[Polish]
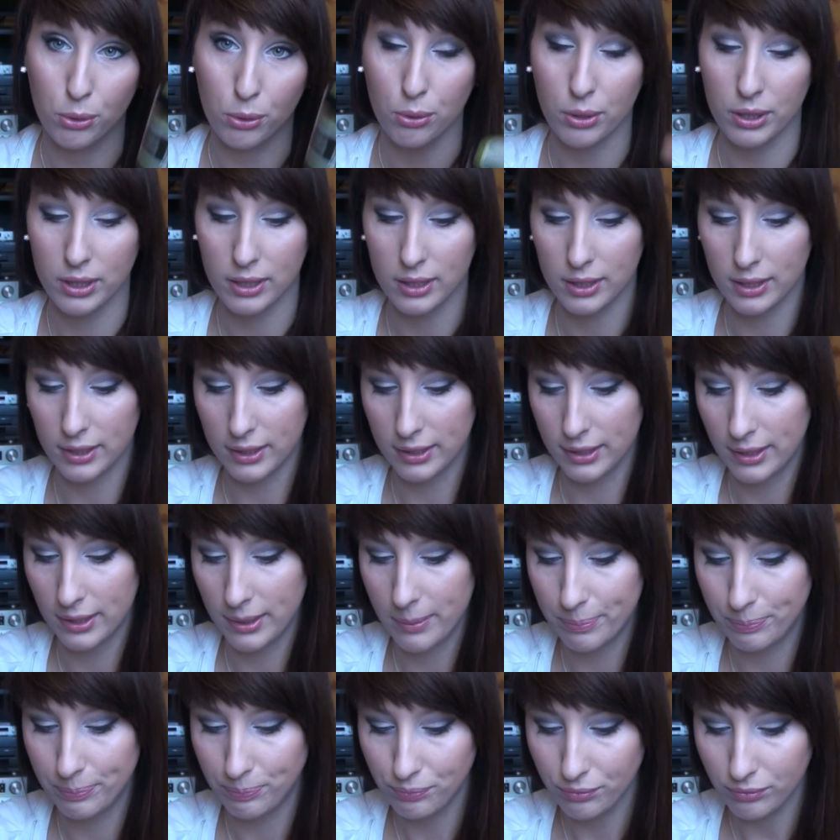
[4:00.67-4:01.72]
który...
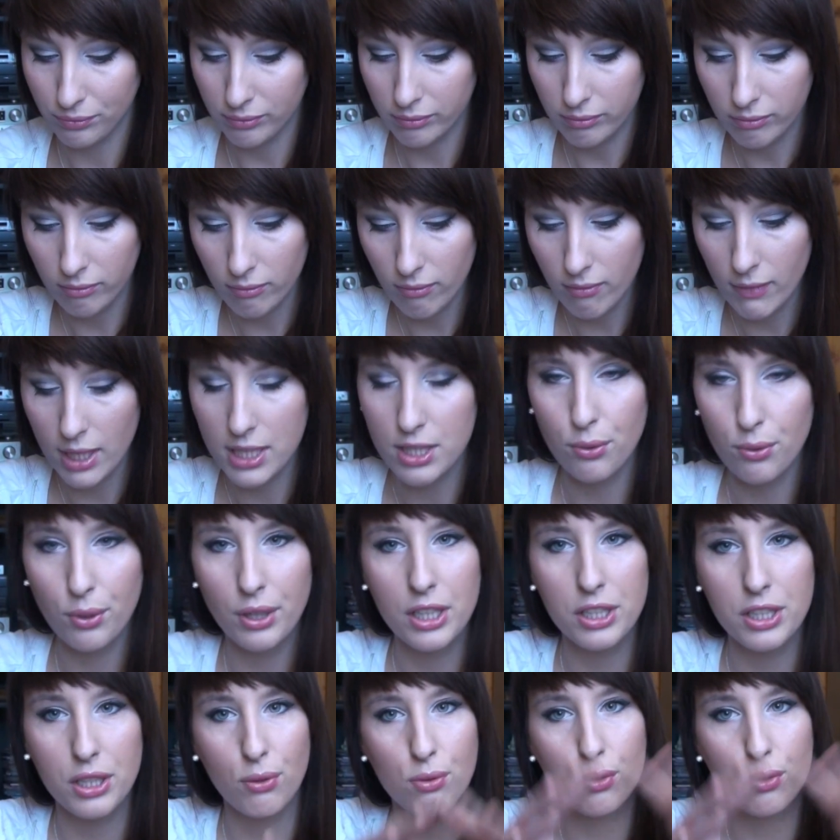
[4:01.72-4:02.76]
E,
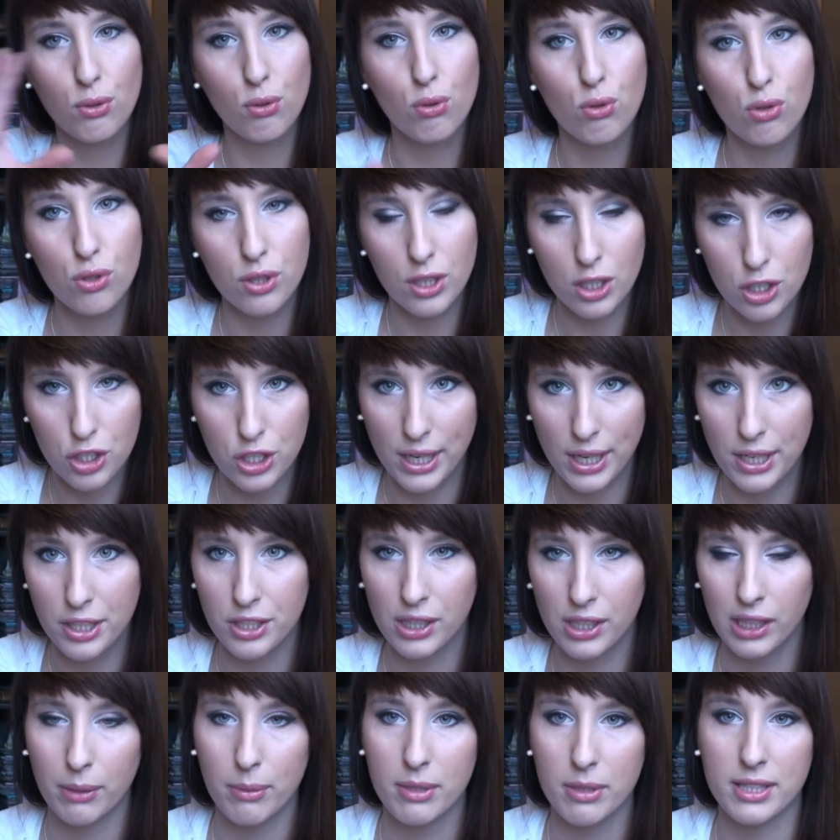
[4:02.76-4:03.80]
składa się z różnych
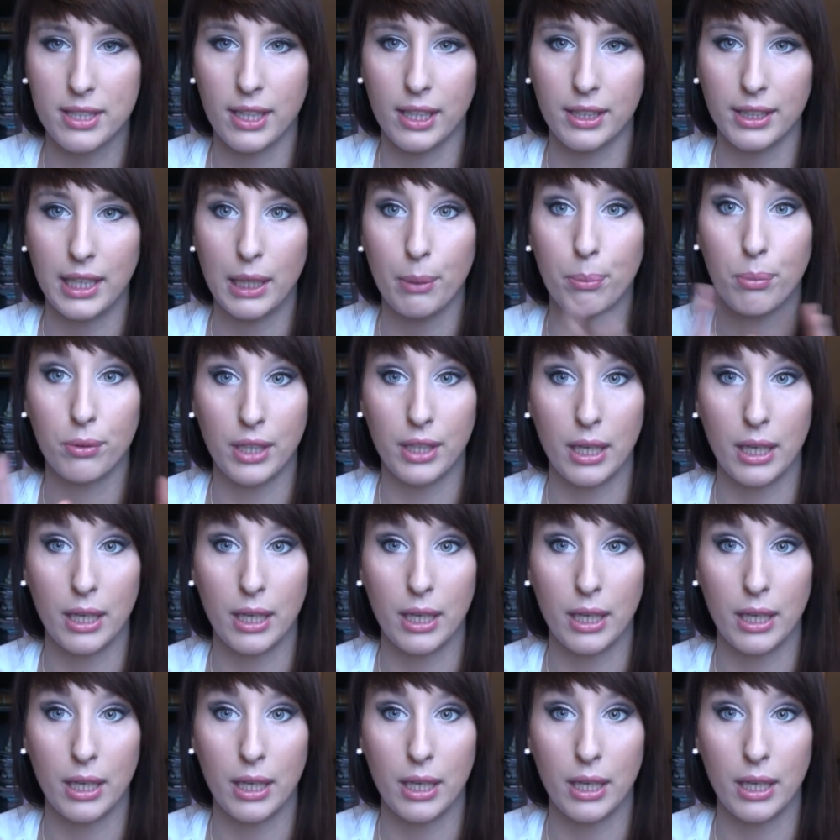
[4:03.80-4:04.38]
części, natomiast tak naj,